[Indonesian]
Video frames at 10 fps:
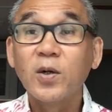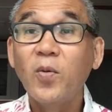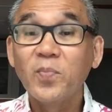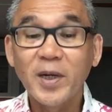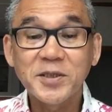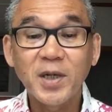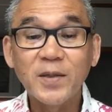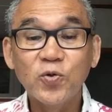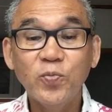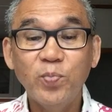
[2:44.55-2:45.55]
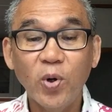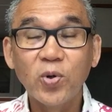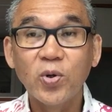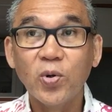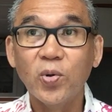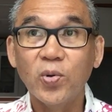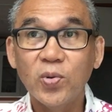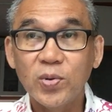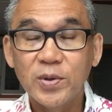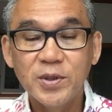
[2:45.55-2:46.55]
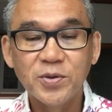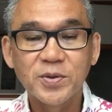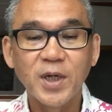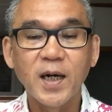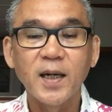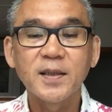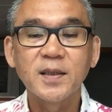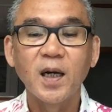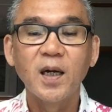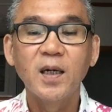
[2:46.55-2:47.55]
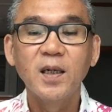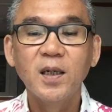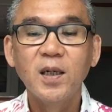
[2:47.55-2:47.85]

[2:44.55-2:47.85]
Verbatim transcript: Kompleks Ratu Boko di Yogyakarta